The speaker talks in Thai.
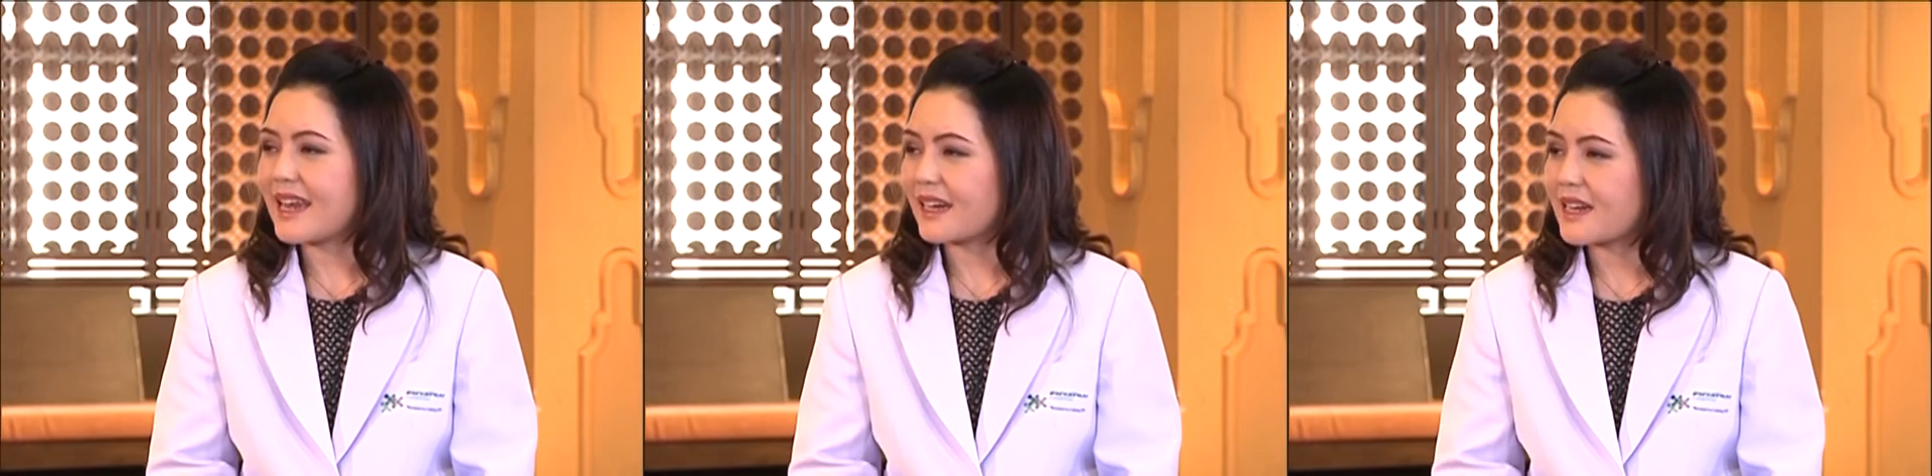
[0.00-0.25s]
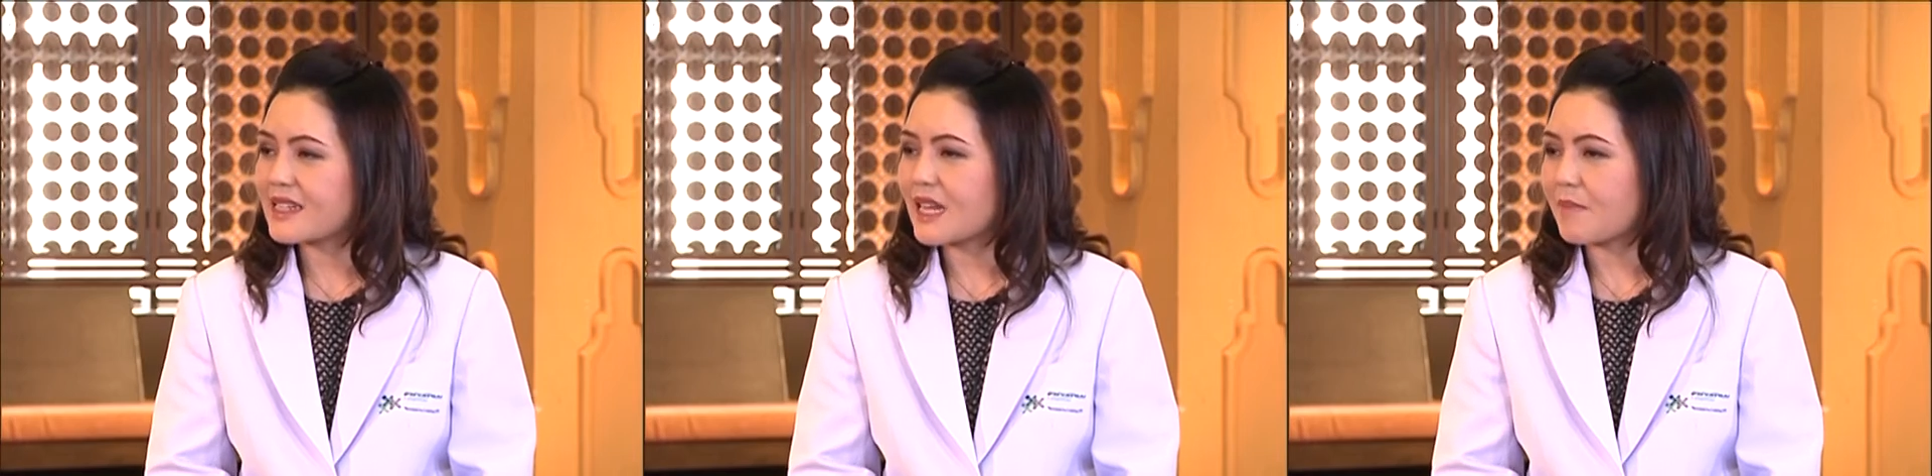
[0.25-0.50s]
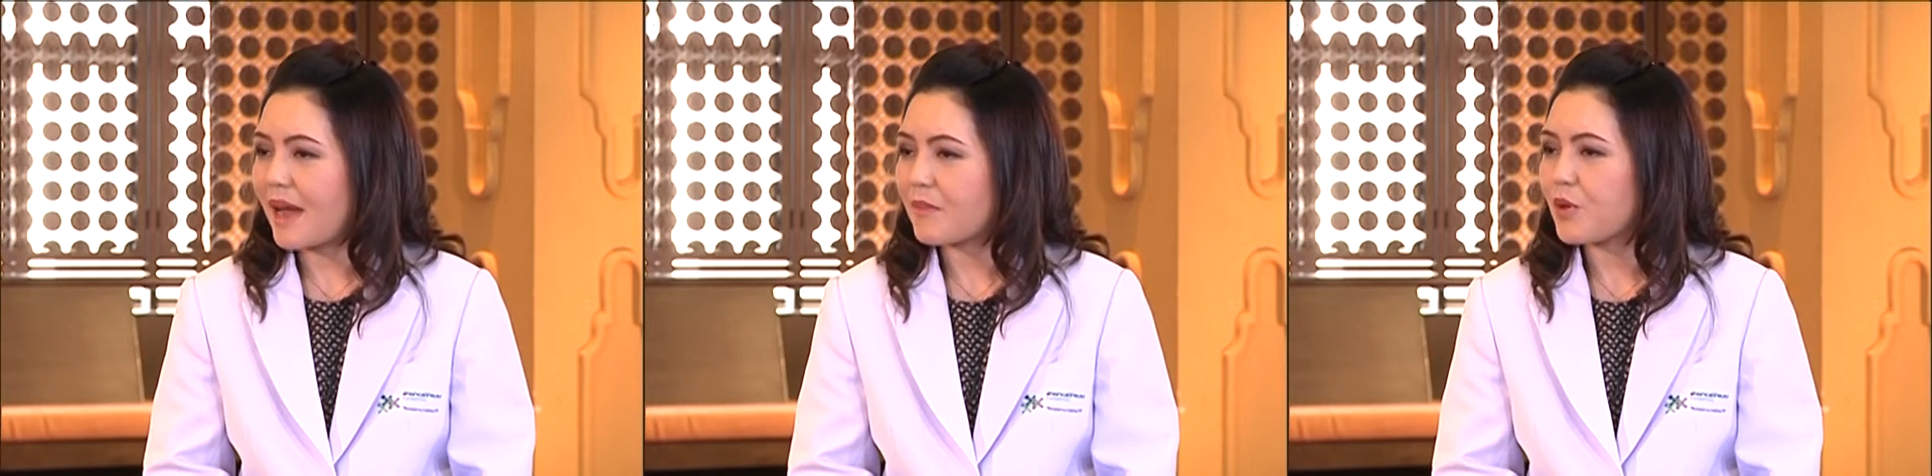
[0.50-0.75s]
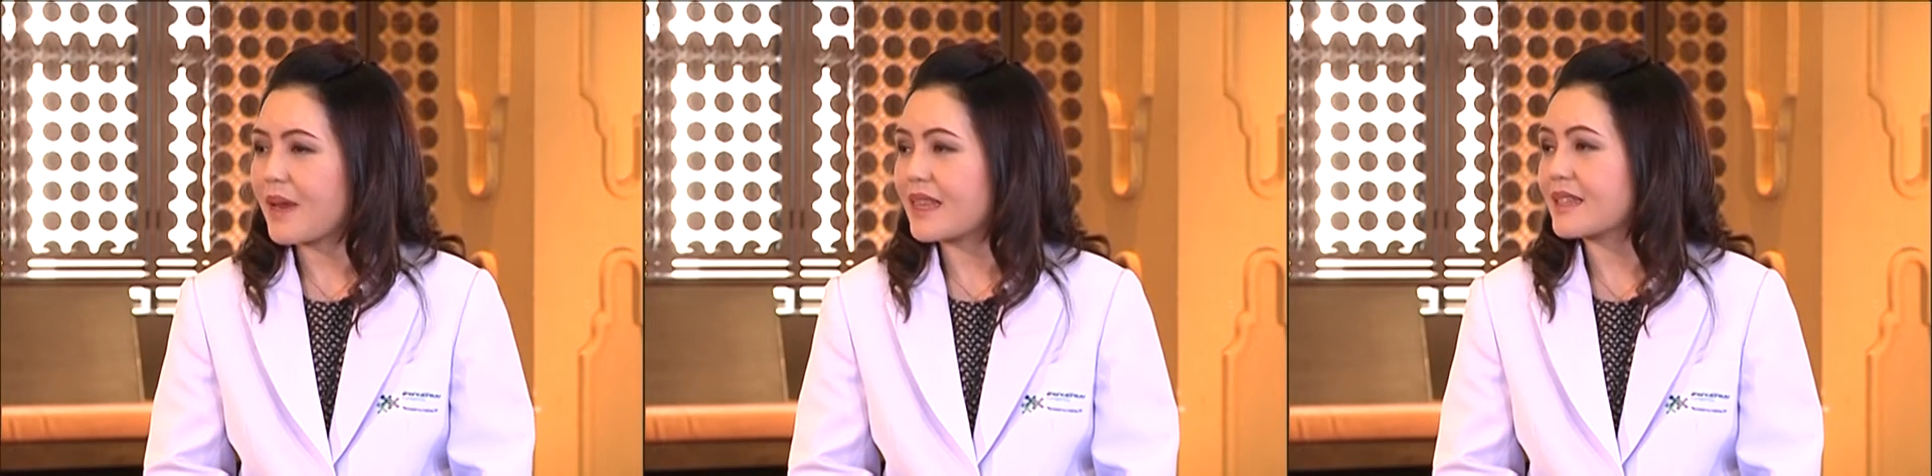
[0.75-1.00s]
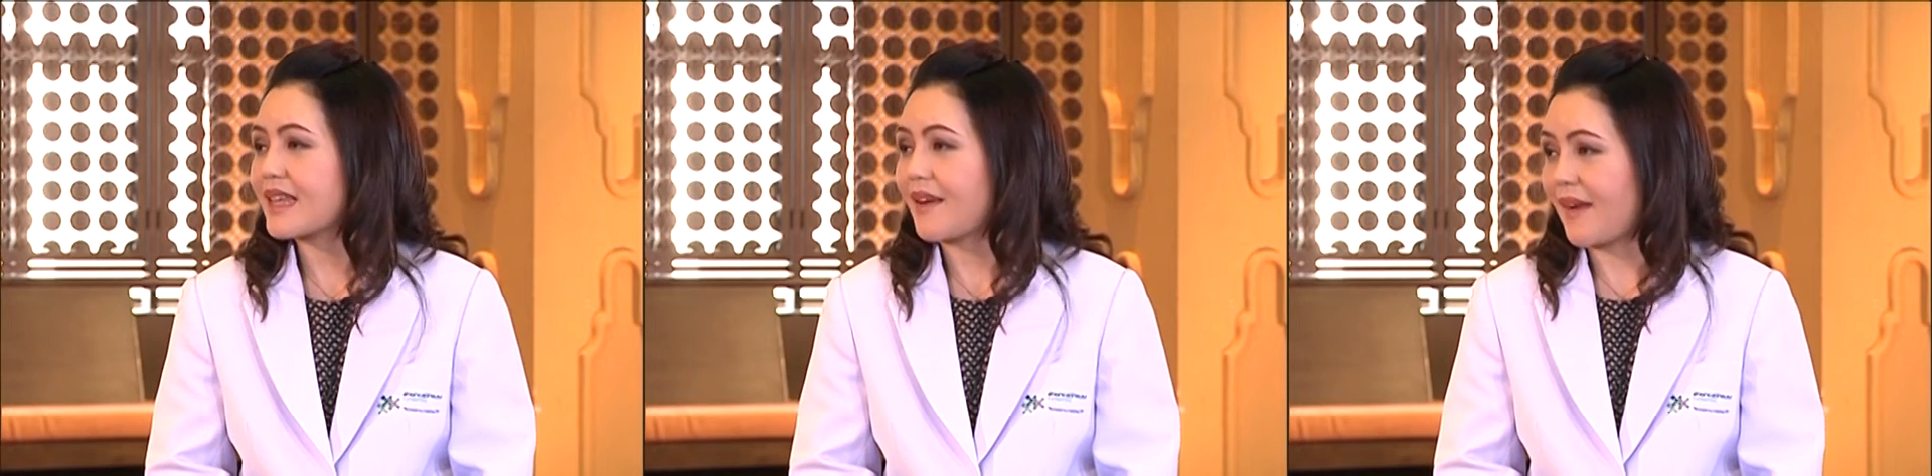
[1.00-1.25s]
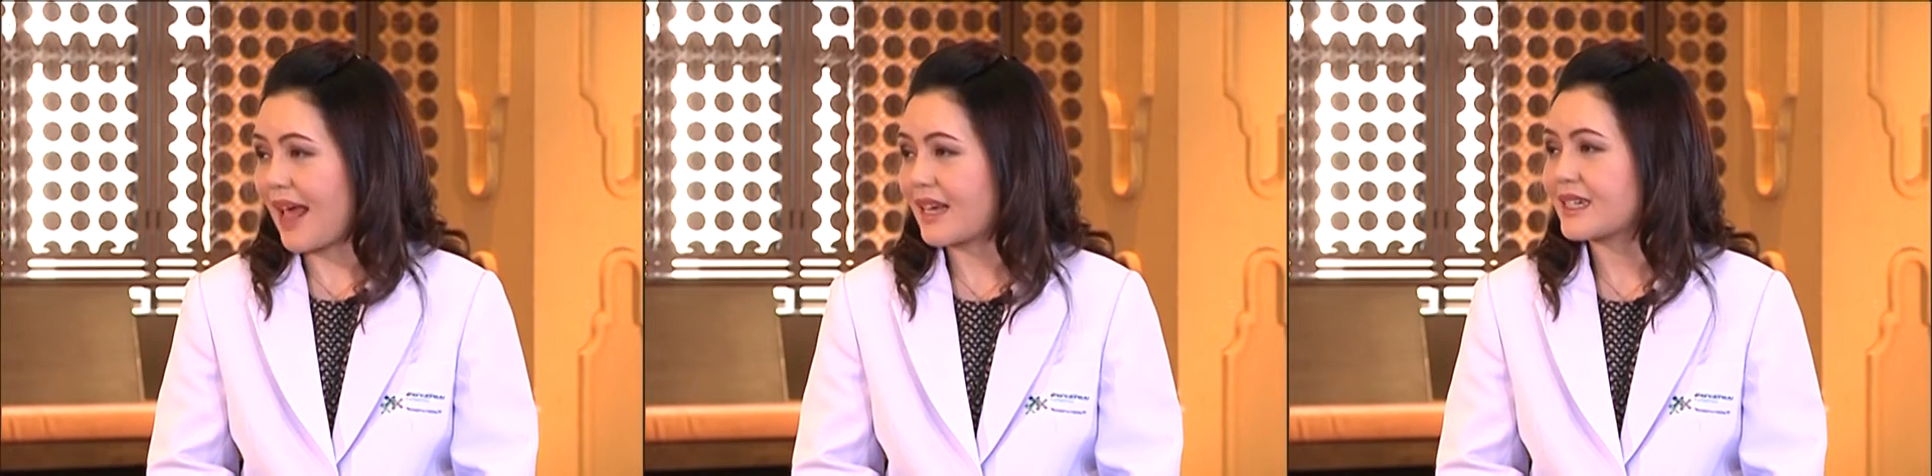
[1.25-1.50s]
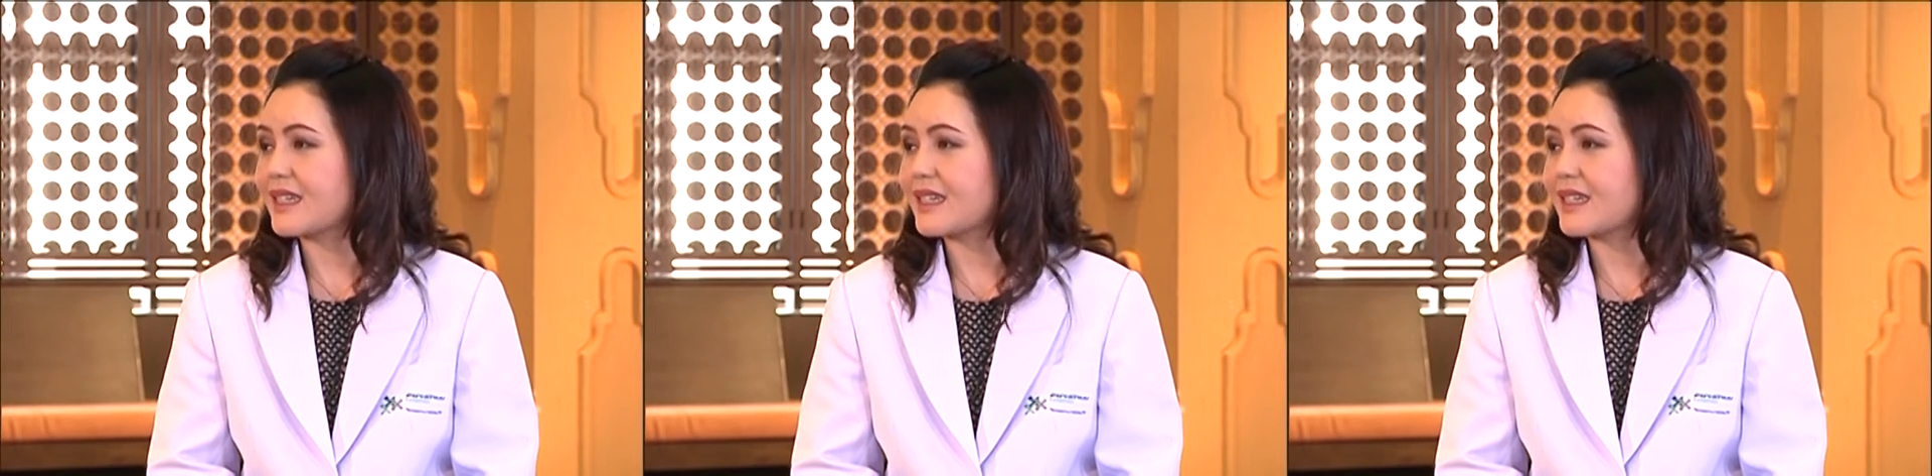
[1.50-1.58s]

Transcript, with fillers: เด็กนี่สามารถพบได้ตั้งแต่แรก